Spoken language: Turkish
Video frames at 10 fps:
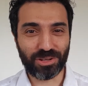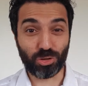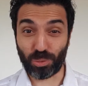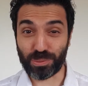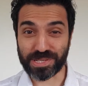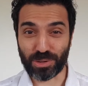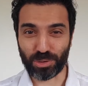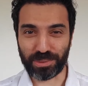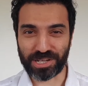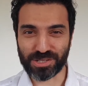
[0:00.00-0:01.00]
çok güzel
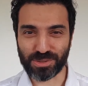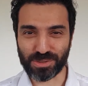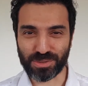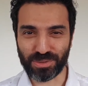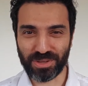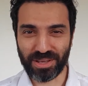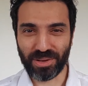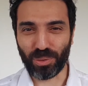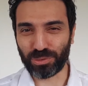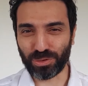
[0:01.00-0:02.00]
olmak istiyorsun,
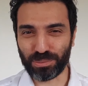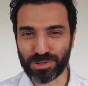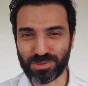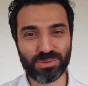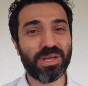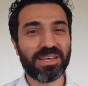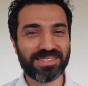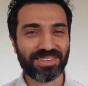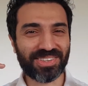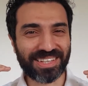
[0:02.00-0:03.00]
oturmuşsun,
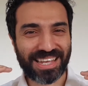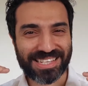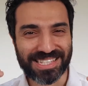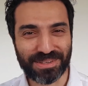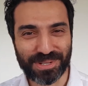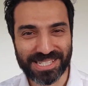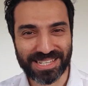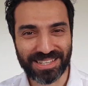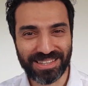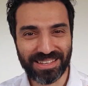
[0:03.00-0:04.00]
saçını
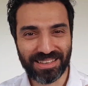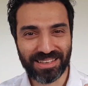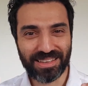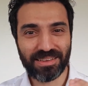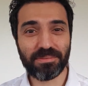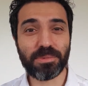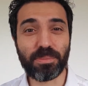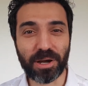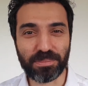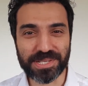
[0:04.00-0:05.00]
kestirmişsin, bir
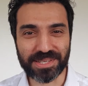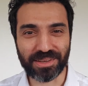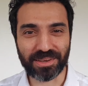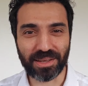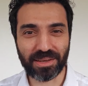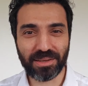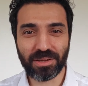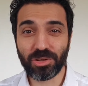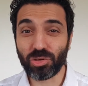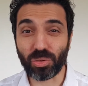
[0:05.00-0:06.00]
bakmışsın aynaya,
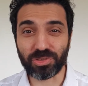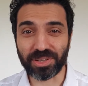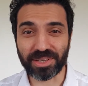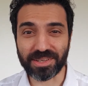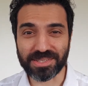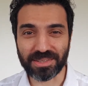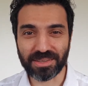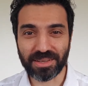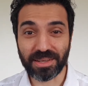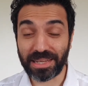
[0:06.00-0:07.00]
çok çirkinsin.
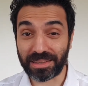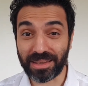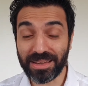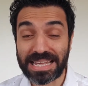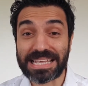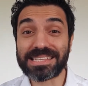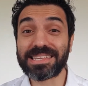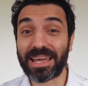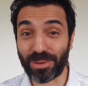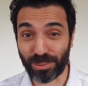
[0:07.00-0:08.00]
Ya da
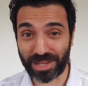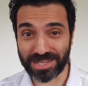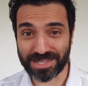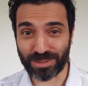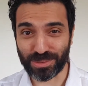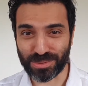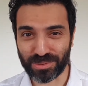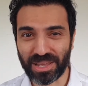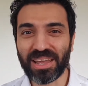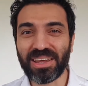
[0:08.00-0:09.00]
sen öyle hissediyorsun.
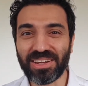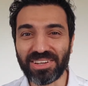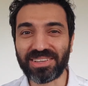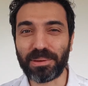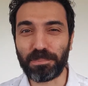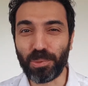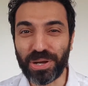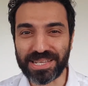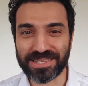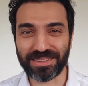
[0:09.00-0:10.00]
İşte bu
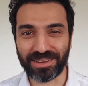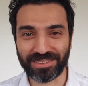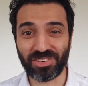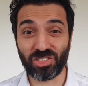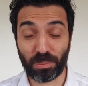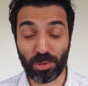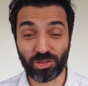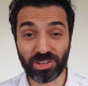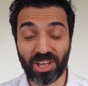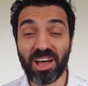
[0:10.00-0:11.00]
hissin adı
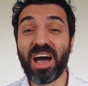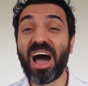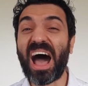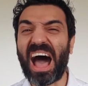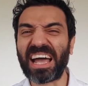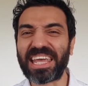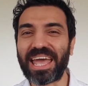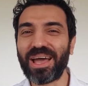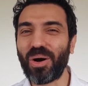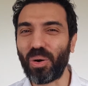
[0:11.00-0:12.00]
Japonca'da
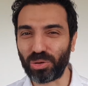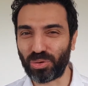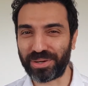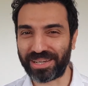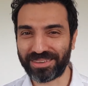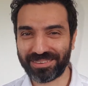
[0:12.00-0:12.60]
Age Otori.